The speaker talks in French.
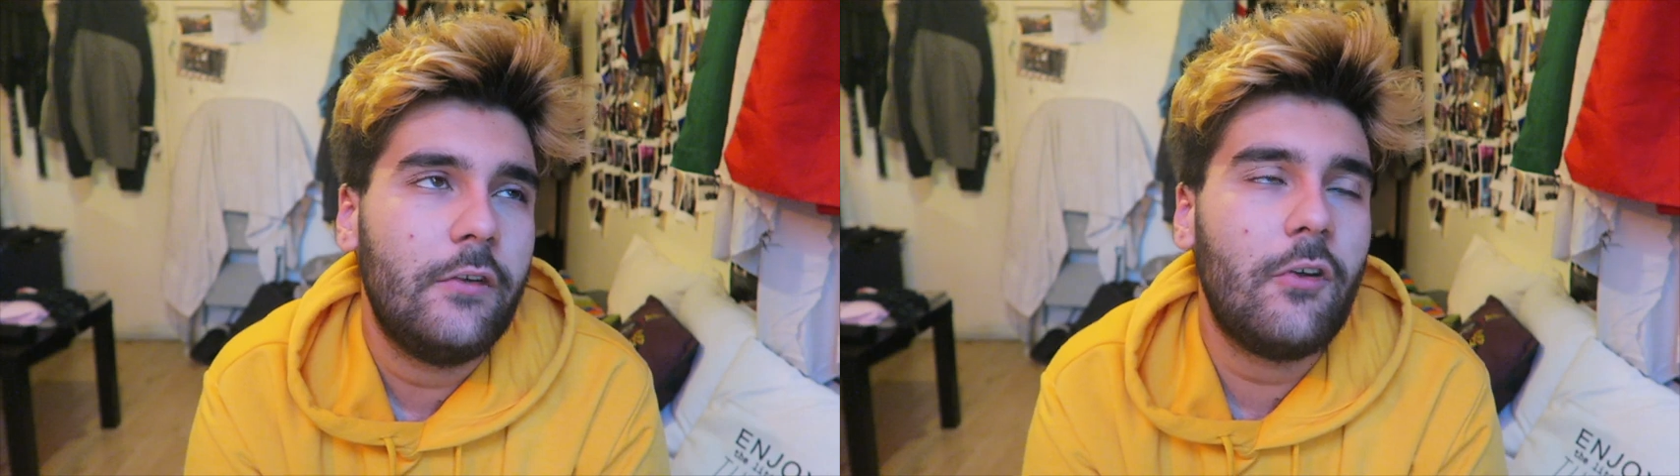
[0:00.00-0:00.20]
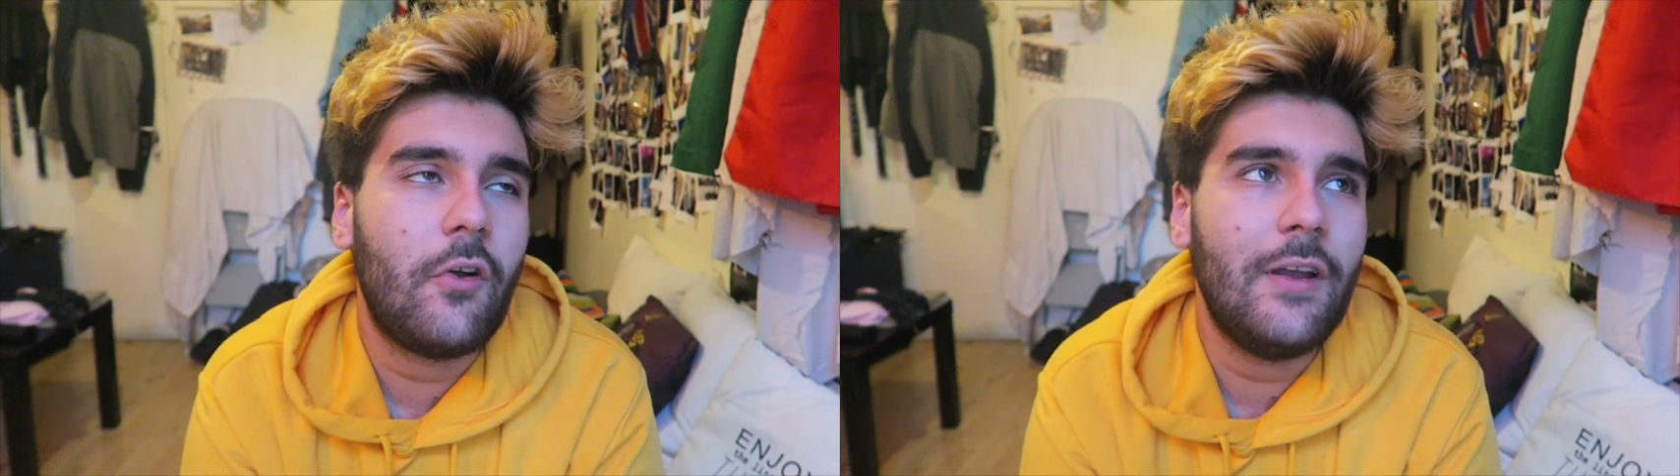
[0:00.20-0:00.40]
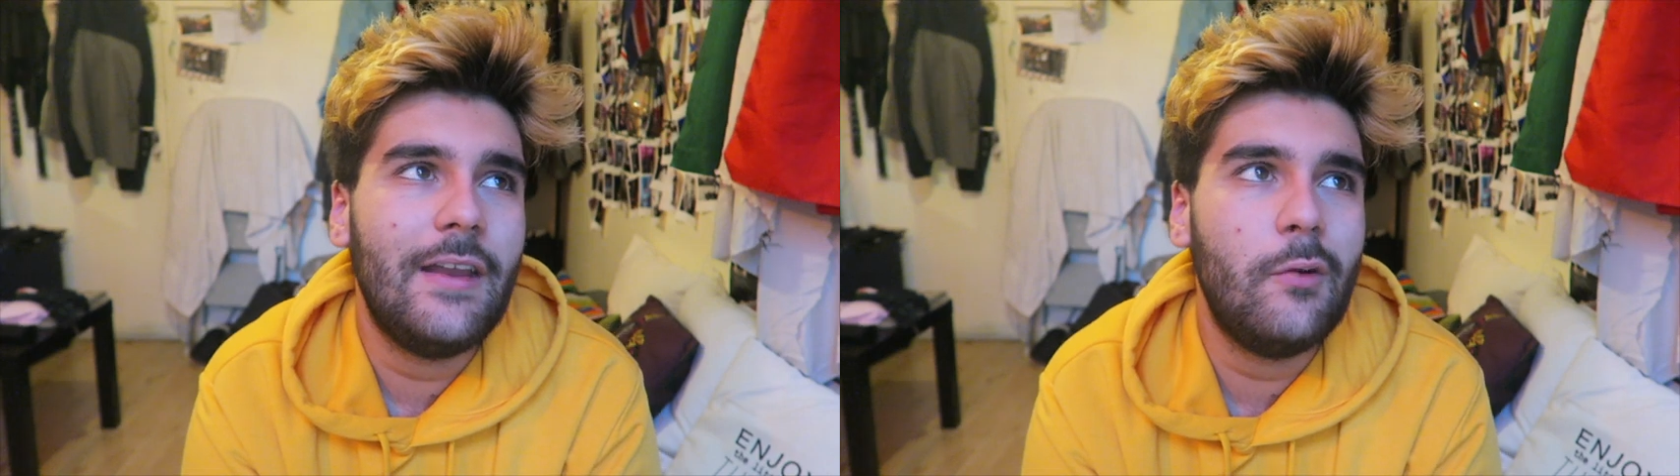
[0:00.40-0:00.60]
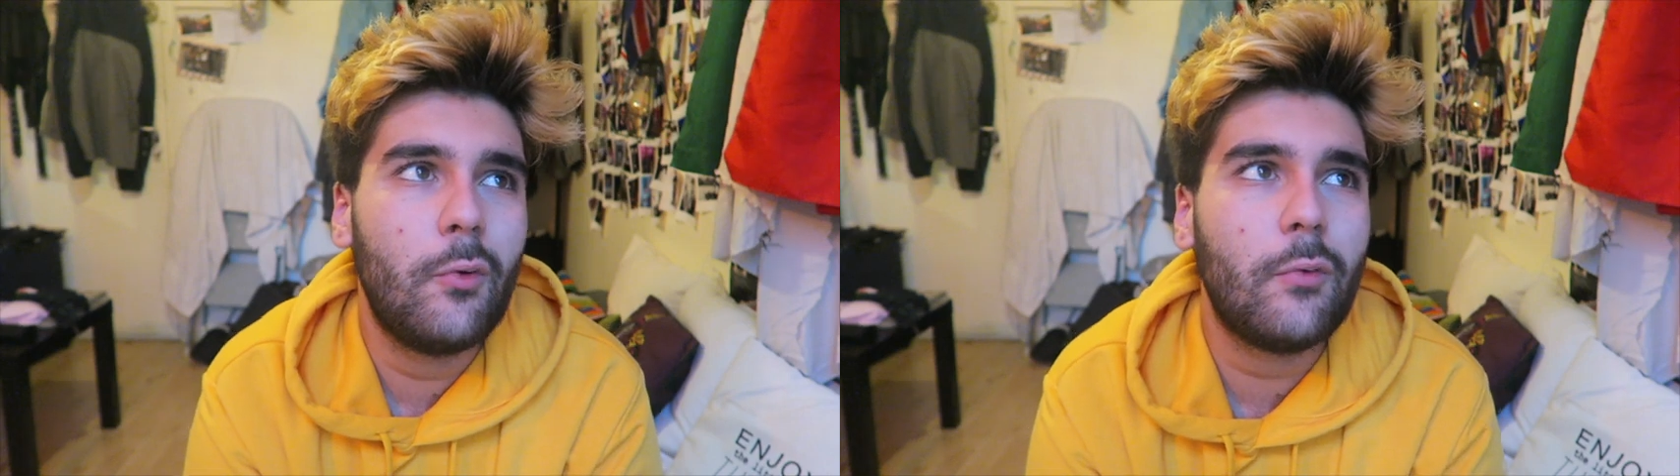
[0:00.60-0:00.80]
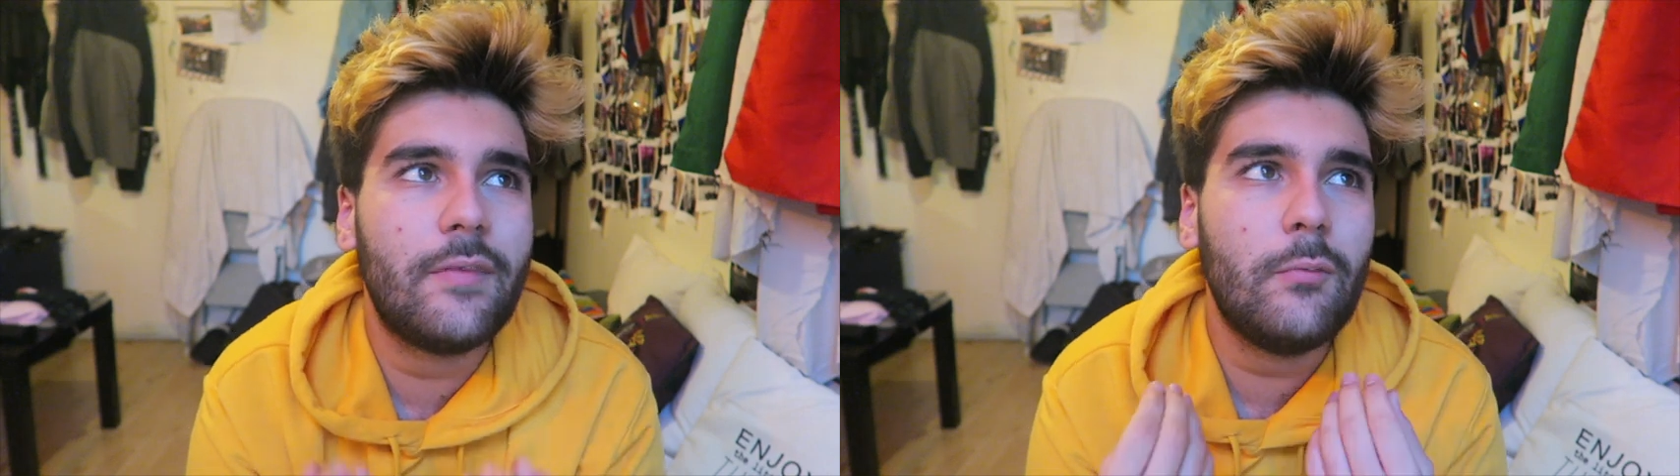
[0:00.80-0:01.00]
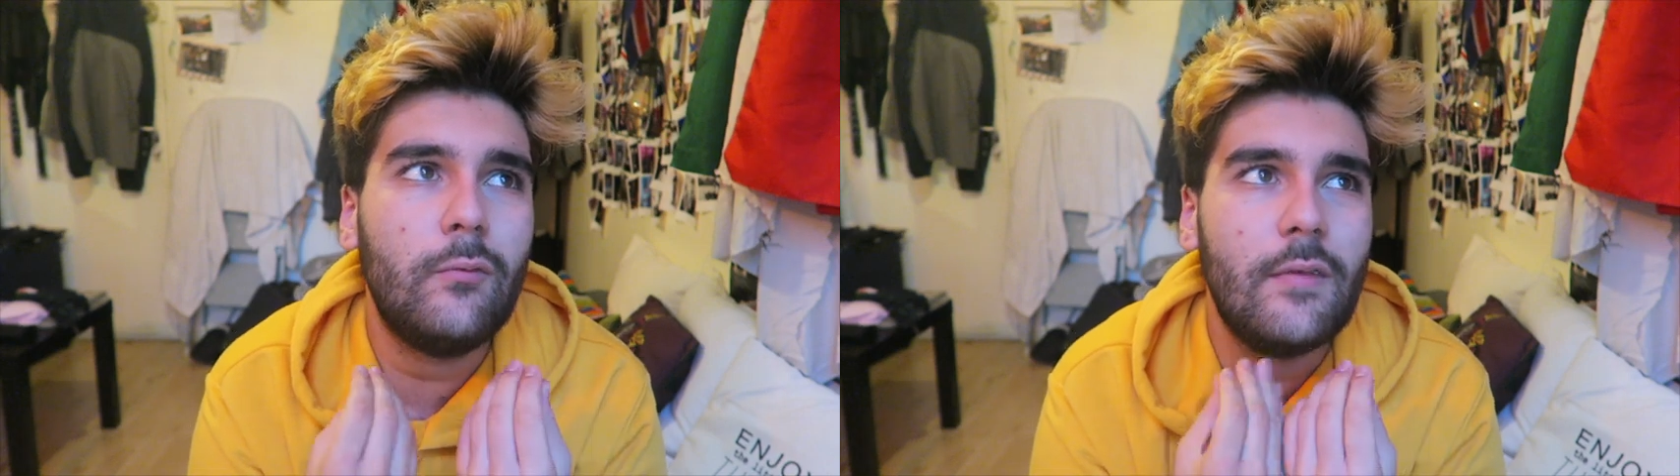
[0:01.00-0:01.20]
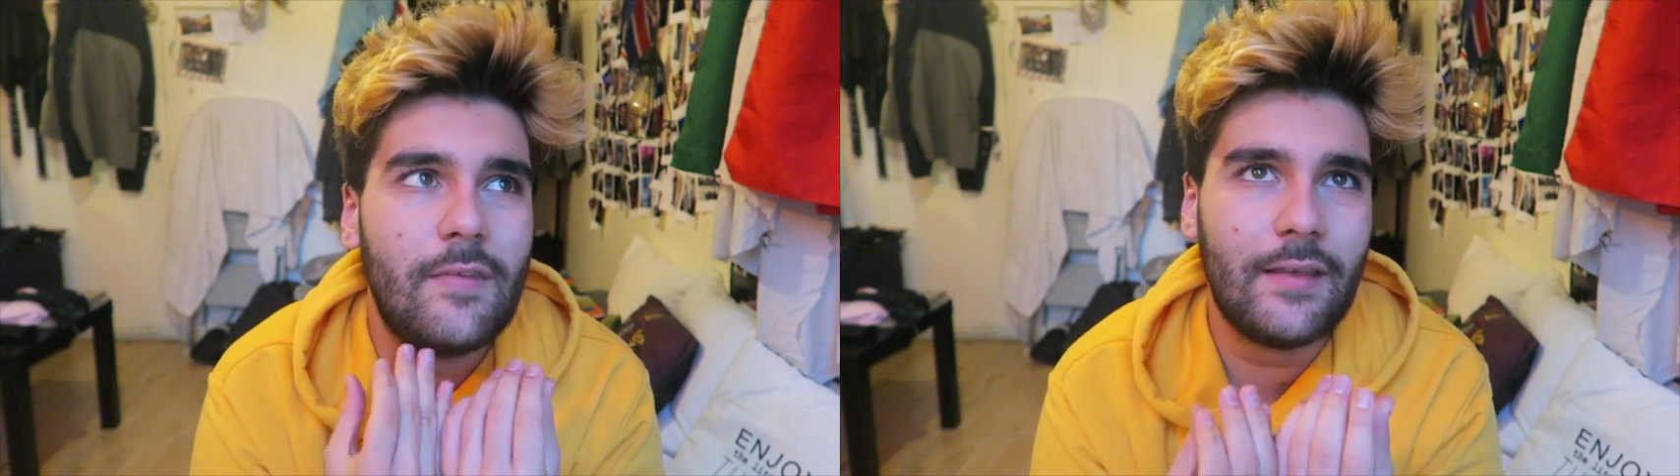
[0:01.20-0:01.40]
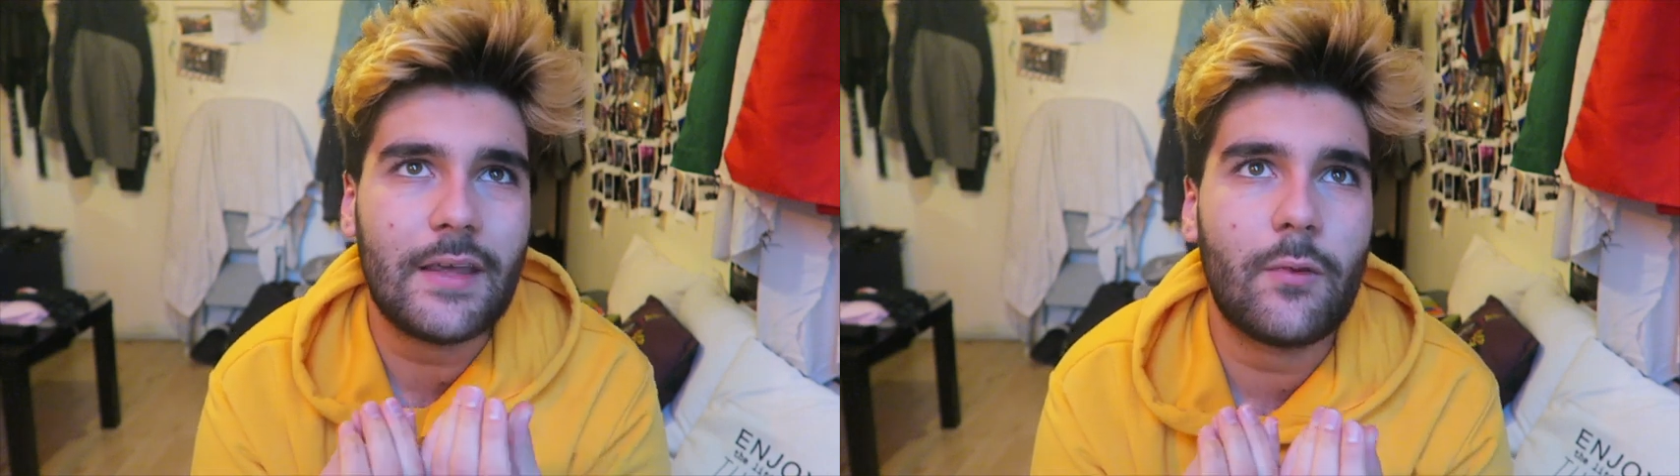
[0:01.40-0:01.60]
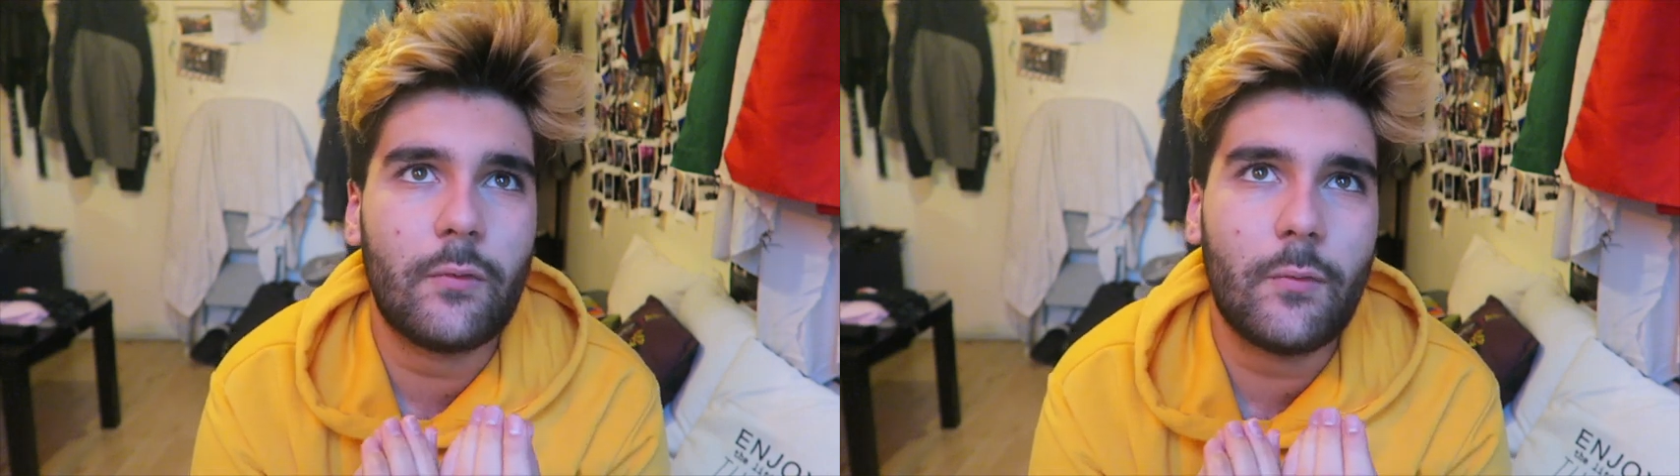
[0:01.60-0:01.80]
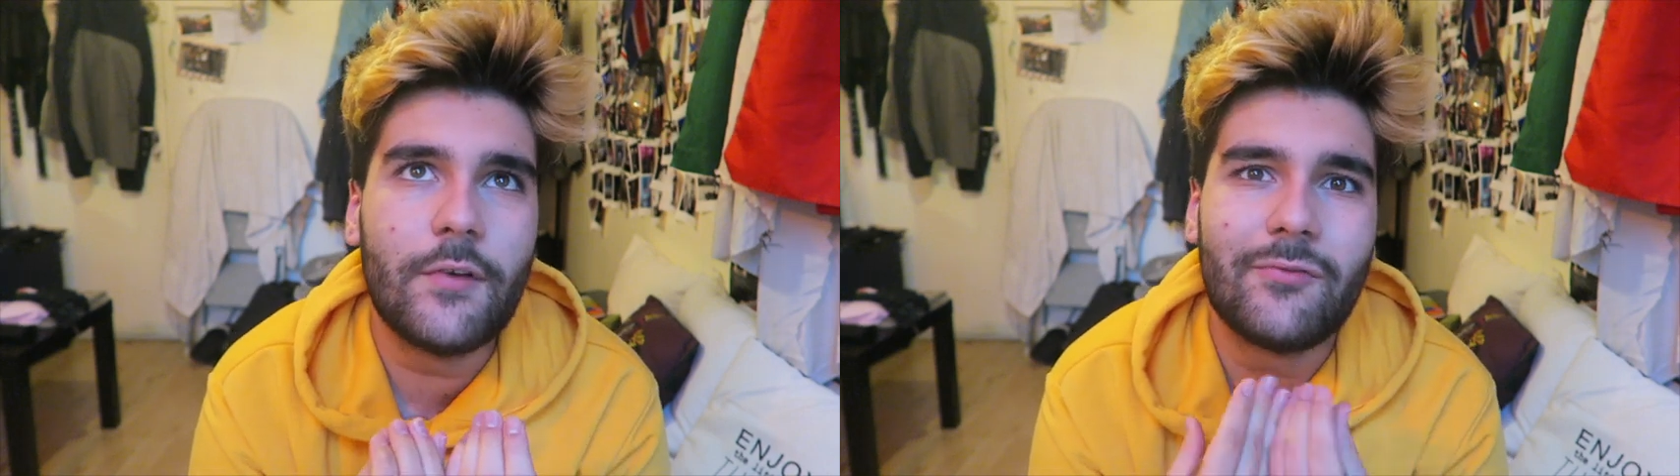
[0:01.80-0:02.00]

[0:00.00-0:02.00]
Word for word: Genre, le concept d'une série en soi,